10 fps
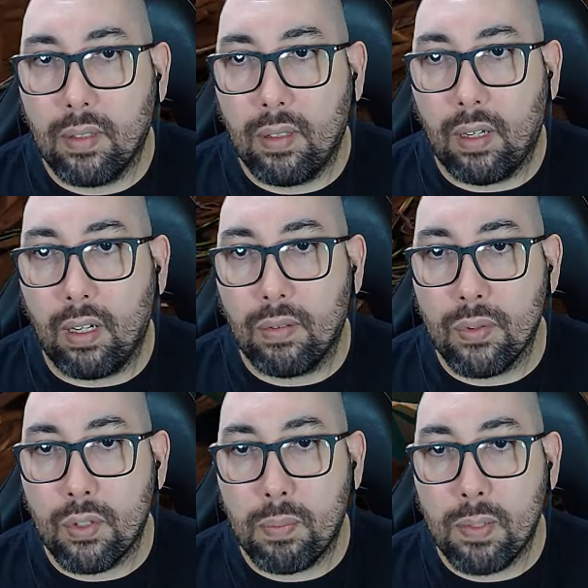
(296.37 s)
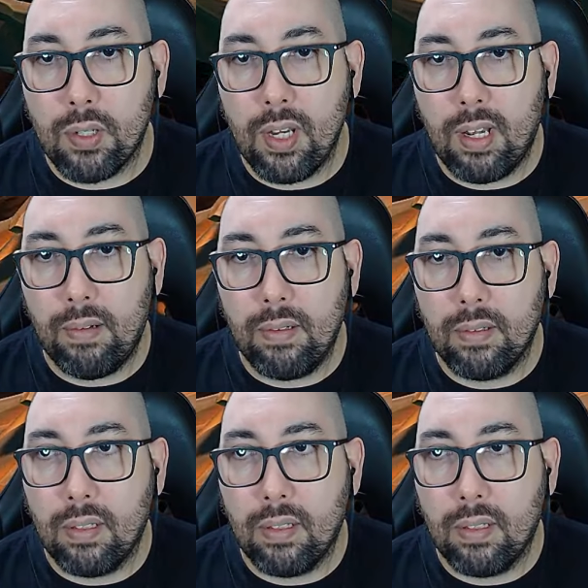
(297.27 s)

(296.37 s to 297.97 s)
Ó, uso especial.